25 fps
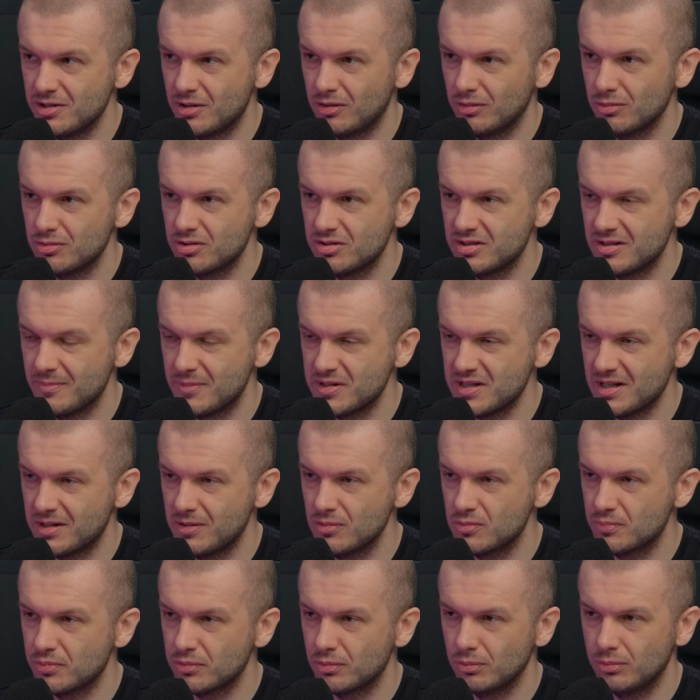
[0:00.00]
gdzie ktoś chce być taki
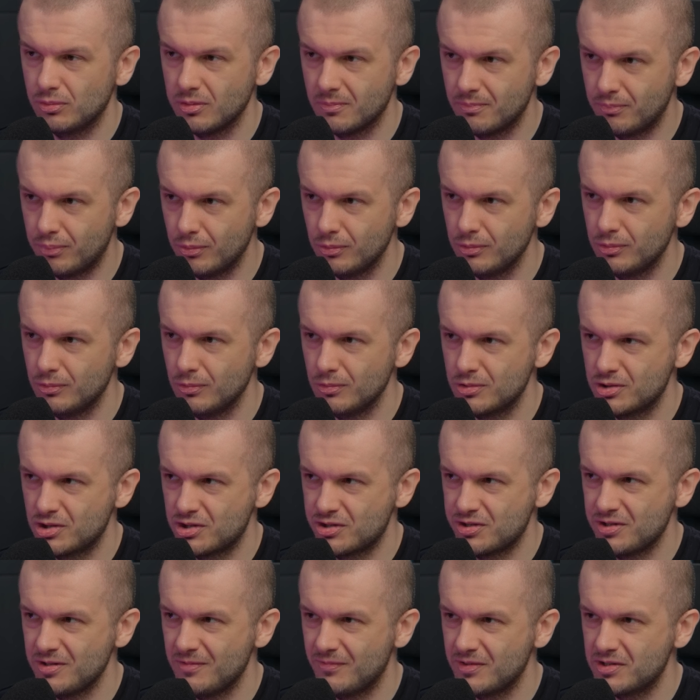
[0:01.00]
już po prostu do bólu
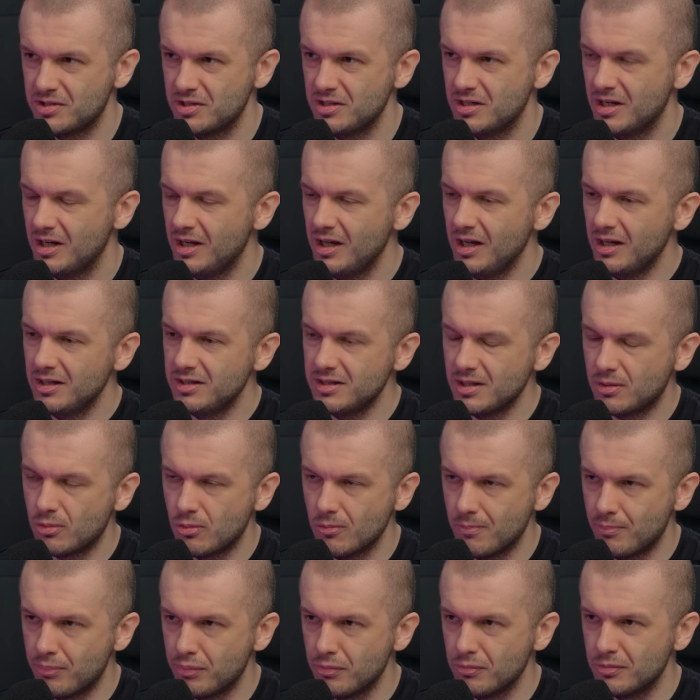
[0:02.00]
uczciwy, czyli nie
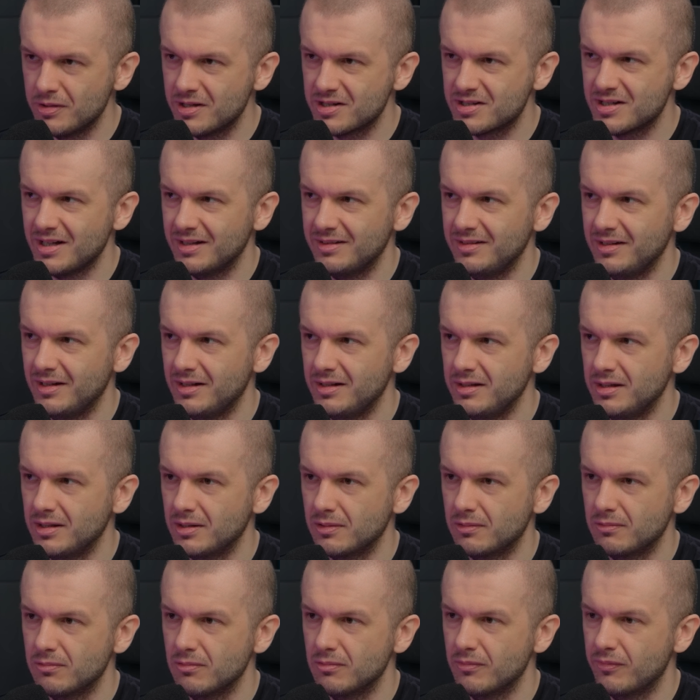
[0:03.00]
kupuje żadnych
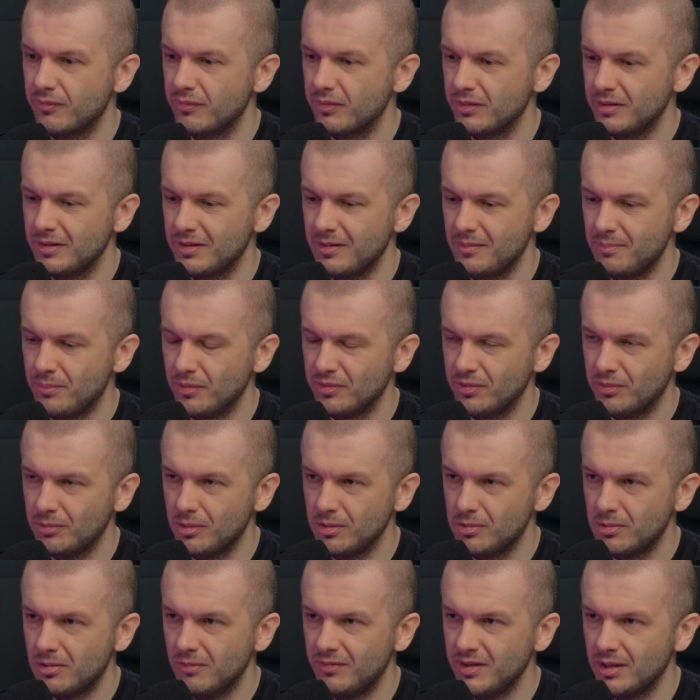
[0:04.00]
linków, y,
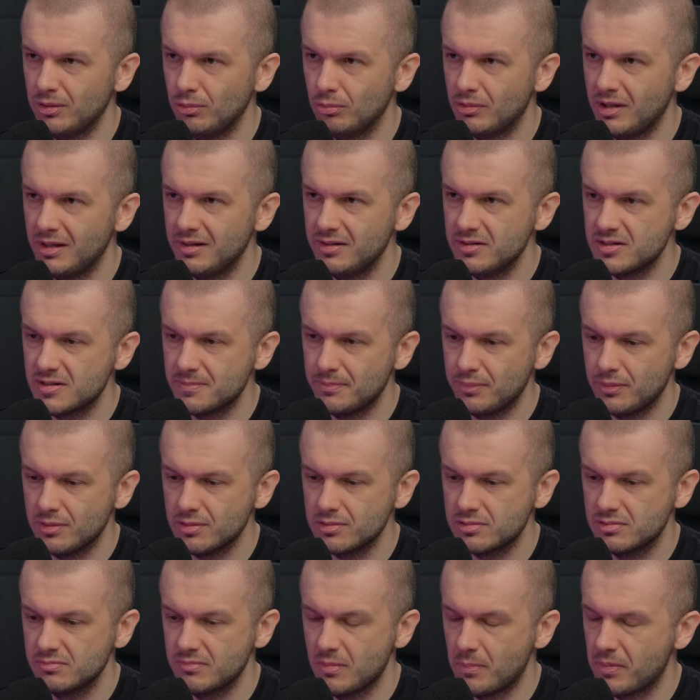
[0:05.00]
pozyskuje tylko w naturalny
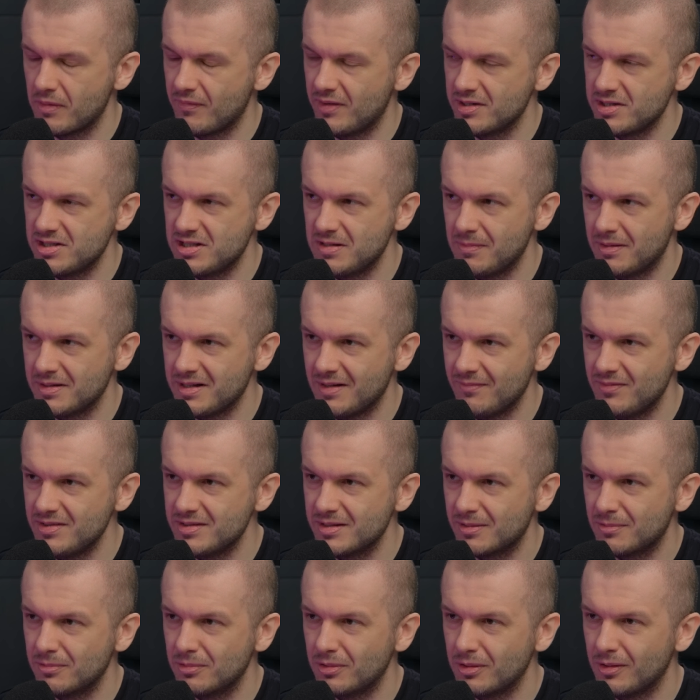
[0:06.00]
sposób, bo prowadzi działania
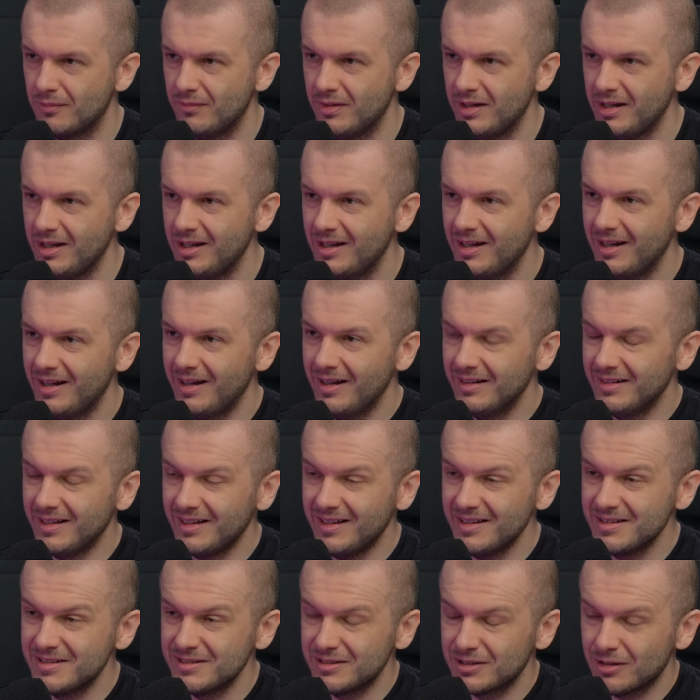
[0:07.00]
wizerunkowe,
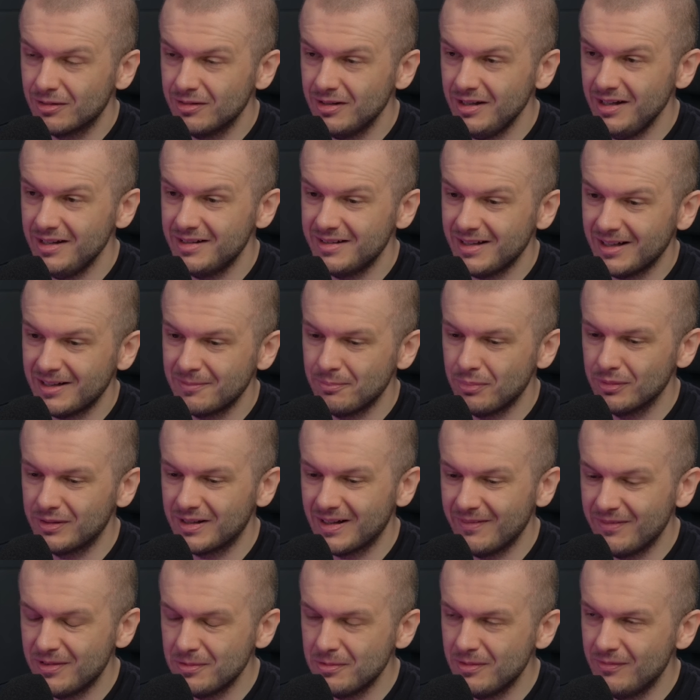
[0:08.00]
takie strony i tak
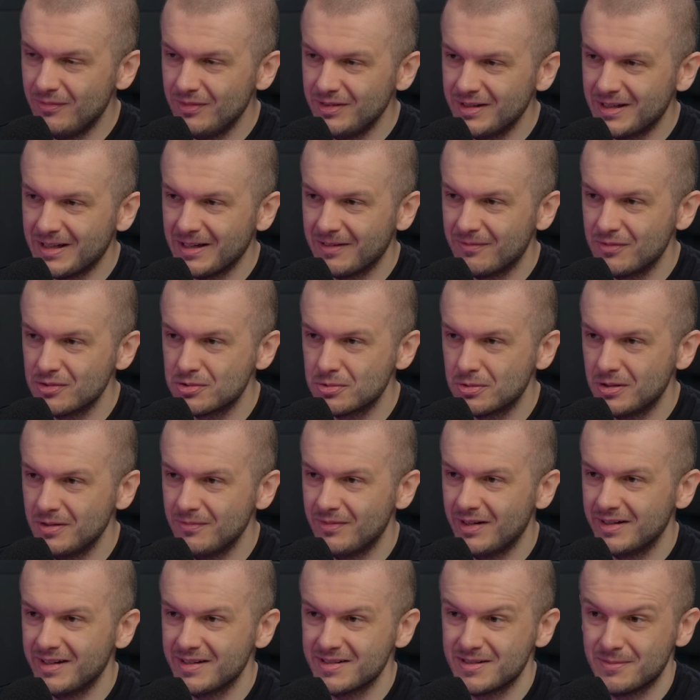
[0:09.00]
potrafiły w wynikach
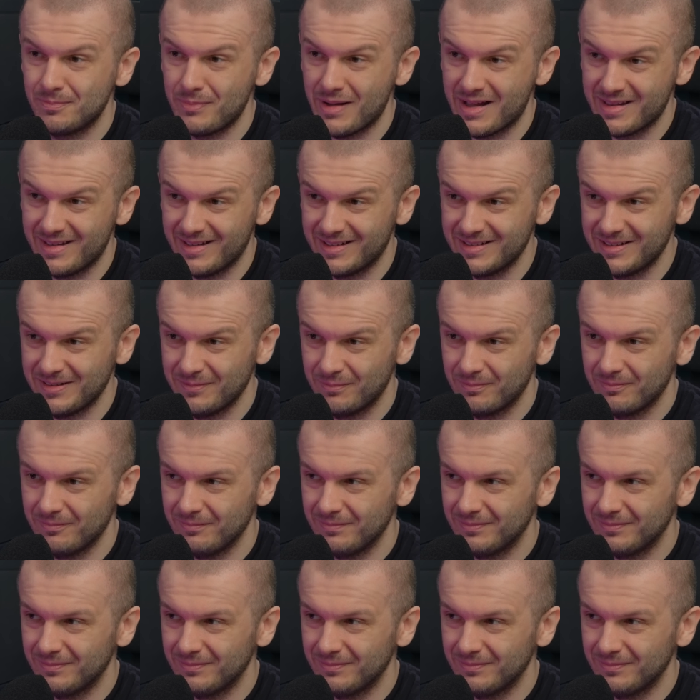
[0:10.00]
wyszukiwania spadać.